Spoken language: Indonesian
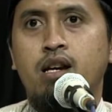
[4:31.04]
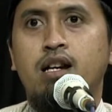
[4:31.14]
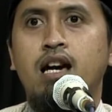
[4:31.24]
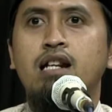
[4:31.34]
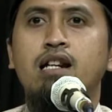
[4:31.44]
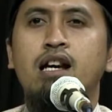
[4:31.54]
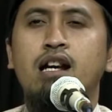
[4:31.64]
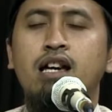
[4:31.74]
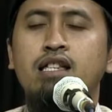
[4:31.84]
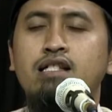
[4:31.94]
Karena
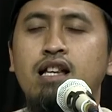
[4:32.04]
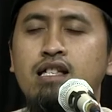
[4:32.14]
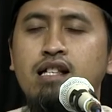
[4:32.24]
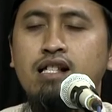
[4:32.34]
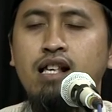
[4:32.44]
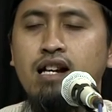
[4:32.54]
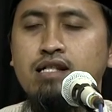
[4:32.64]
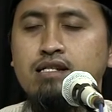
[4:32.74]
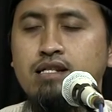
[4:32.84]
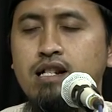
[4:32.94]
kaitannya
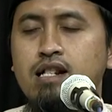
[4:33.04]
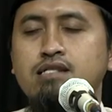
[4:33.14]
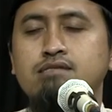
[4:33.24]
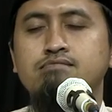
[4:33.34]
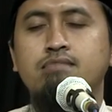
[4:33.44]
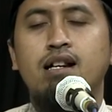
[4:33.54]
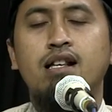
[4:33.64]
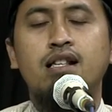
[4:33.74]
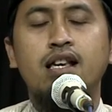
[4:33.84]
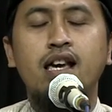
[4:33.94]
sangat erat, maka
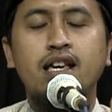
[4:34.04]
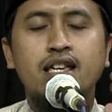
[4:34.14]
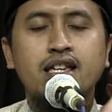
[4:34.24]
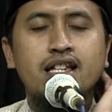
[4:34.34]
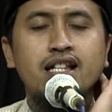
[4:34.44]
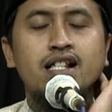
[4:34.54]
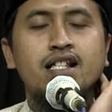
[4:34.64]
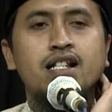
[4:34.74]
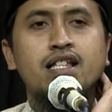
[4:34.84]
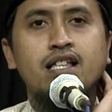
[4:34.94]
saya ingin
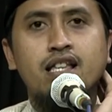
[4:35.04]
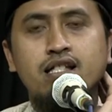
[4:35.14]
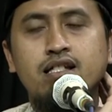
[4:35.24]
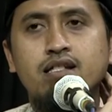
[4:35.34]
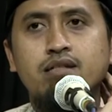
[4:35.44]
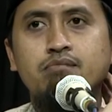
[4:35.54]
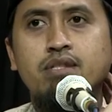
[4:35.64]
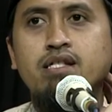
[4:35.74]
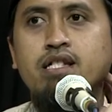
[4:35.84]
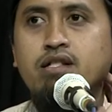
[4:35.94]
sedikit
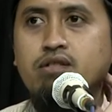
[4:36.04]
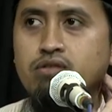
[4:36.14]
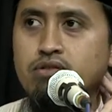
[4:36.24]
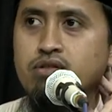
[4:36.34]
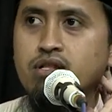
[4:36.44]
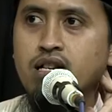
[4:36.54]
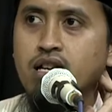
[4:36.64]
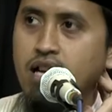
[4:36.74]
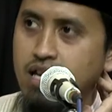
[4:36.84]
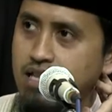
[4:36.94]
menyinggung
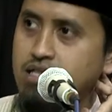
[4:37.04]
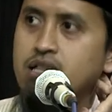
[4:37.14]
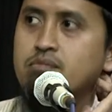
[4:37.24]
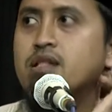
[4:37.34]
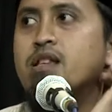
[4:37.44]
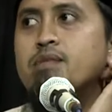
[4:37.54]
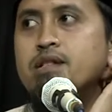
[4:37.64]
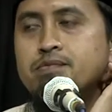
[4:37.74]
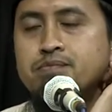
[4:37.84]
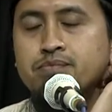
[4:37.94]
ayat yang pertama.
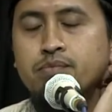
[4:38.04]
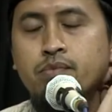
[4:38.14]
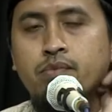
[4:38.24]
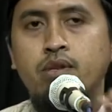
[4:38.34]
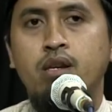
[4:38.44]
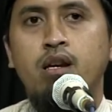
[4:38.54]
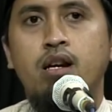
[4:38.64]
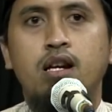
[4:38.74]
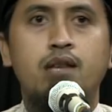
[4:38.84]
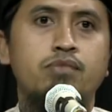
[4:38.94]

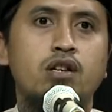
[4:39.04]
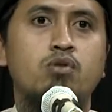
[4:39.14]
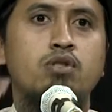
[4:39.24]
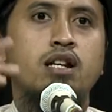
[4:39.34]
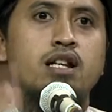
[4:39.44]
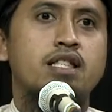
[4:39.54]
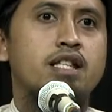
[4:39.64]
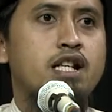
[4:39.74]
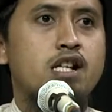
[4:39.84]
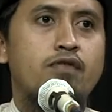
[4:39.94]
Lam yakunil
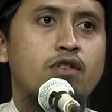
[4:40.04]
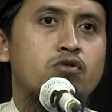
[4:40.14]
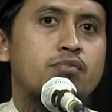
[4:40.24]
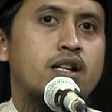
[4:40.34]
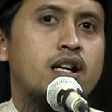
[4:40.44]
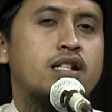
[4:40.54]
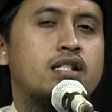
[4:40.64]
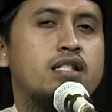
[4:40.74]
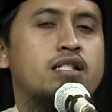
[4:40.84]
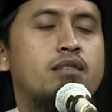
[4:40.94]
ladzina kafaru min
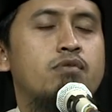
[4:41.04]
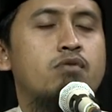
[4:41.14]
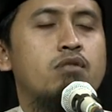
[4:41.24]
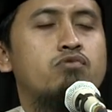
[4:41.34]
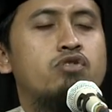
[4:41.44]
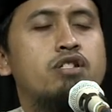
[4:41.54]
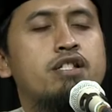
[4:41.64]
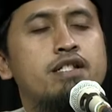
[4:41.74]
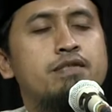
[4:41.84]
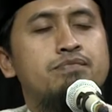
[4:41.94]
ahlil kitabi wal
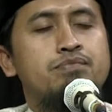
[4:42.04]
musyrikin.